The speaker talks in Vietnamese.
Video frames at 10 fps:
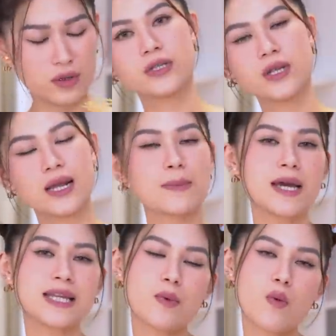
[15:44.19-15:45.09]
Cho nên là năm
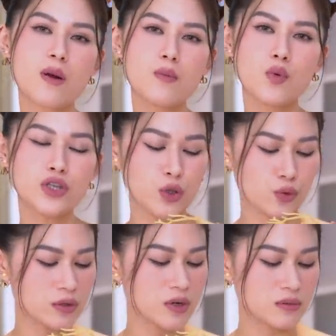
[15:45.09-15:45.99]
nay Tâm không có mua nhiều
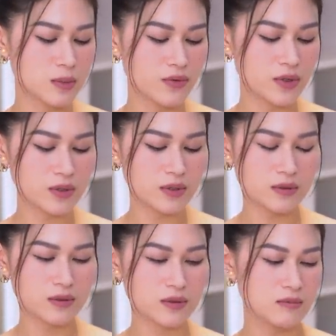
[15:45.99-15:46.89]
nữa bởi
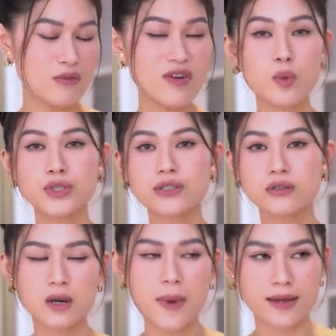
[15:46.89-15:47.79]
vì bảo vệ môi
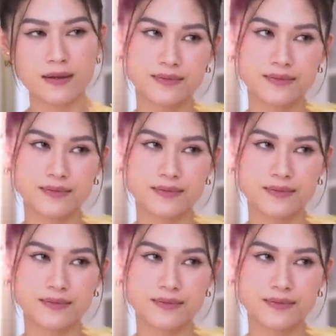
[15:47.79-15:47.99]
trường các bạn.